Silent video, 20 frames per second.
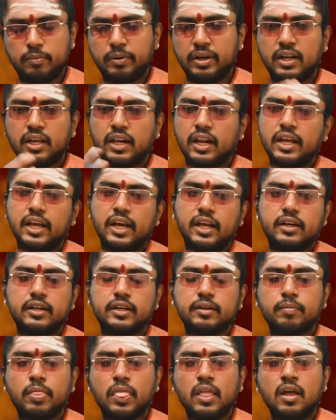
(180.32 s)
அப்படி நிறைய
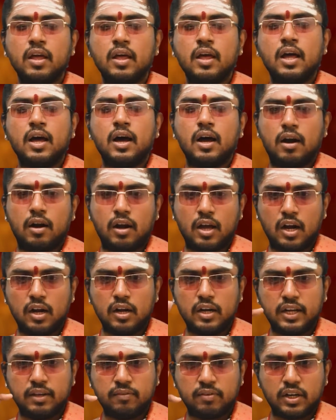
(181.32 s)
இருக்குது ஆனால்
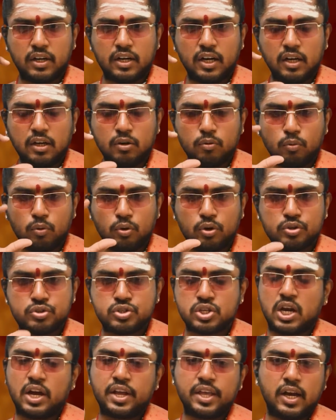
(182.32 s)
இவர்கள் ஒரு
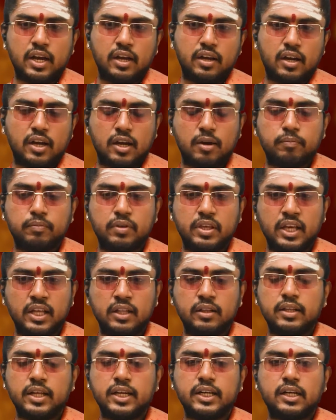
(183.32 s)
சாயா கிரகம்
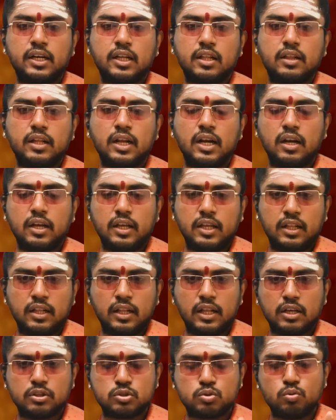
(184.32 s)
எந்த இடத்தில்
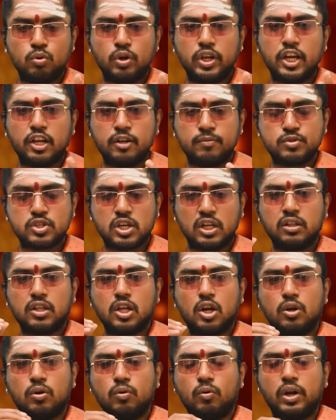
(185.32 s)
இந்த சூரியனும்
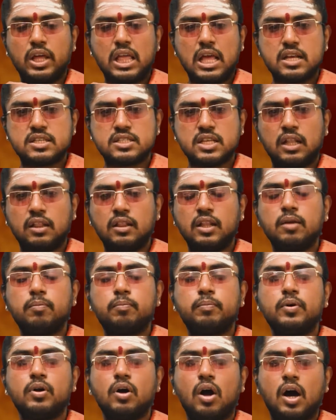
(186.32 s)
சந்திரனுடைய
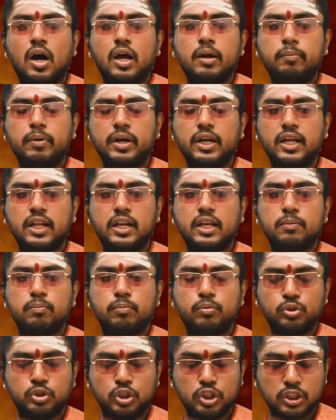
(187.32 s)
சந்திப்பு ஆர்பிட்டரி
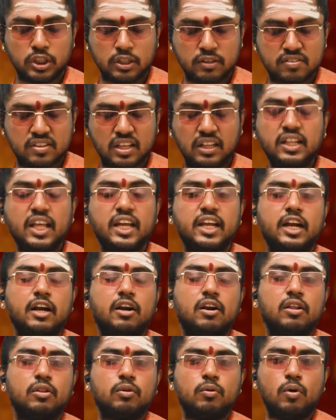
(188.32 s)
பொசிஷன்
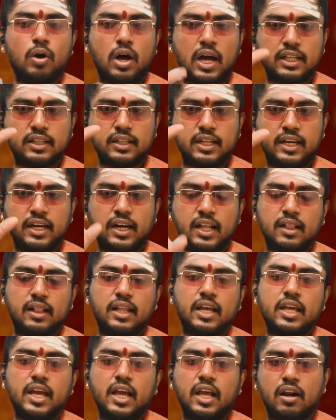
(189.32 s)
சந்திக்கின்றதோ அந்த
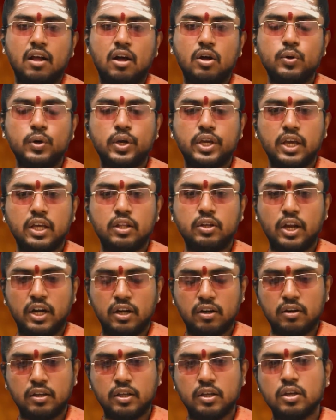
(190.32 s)
இடத்தையே ராகுகேது
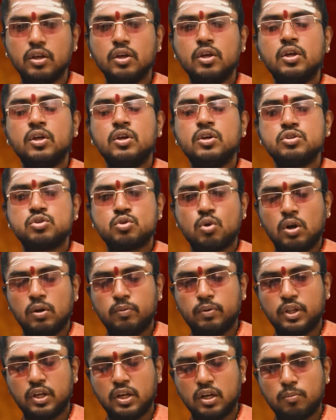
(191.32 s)
என்று
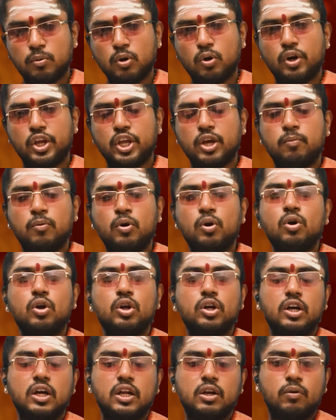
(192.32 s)
சொல்லுவது நம்மளுடைய
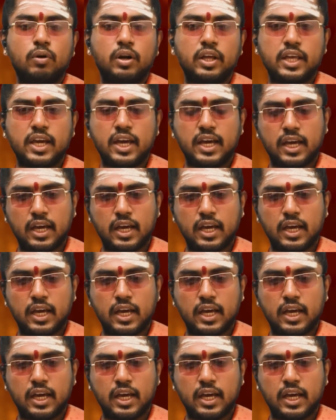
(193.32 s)
முன்னோர்களினுடைய